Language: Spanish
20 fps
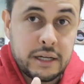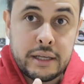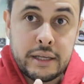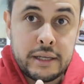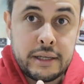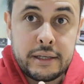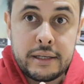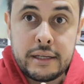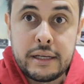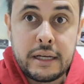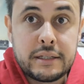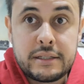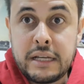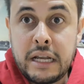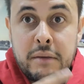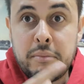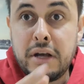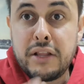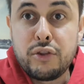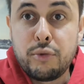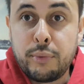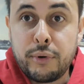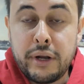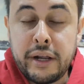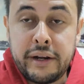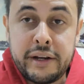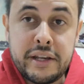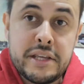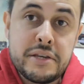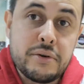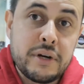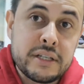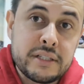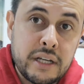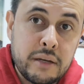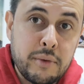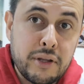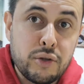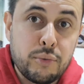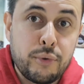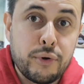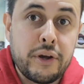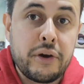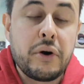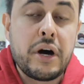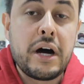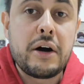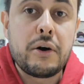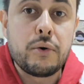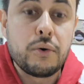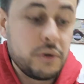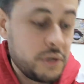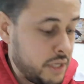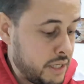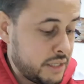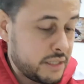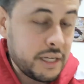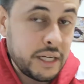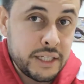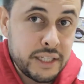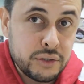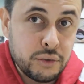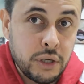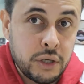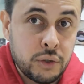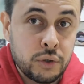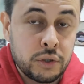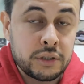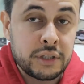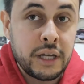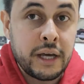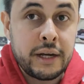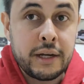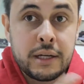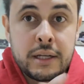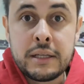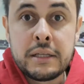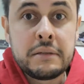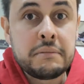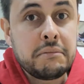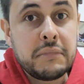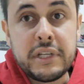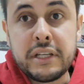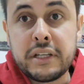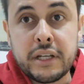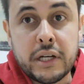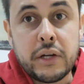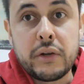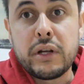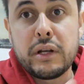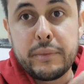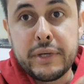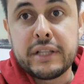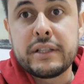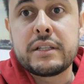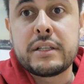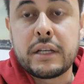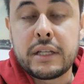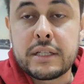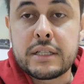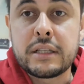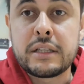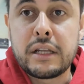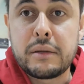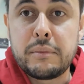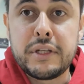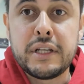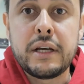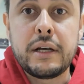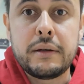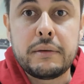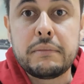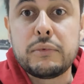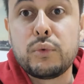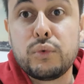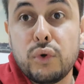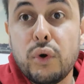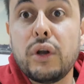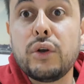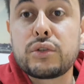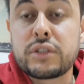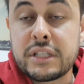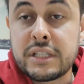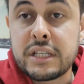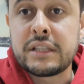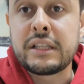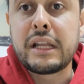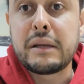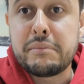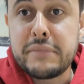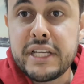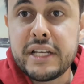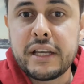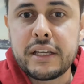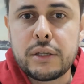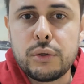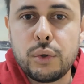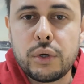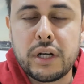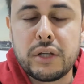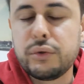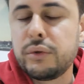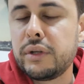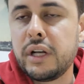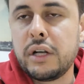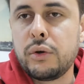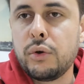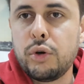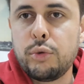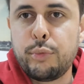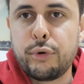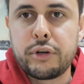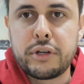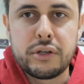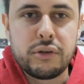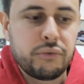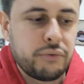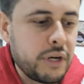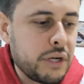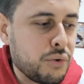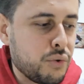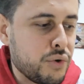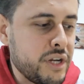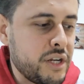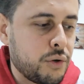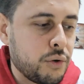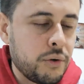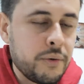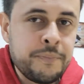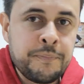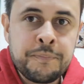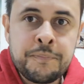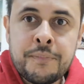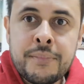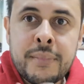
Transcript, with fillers: eh, salvando por arriba, salvando por abajo, saliendo a cortar. Increíblemente es el que se termina, uno de los que se termina equivocando en el gol, porque no fue el único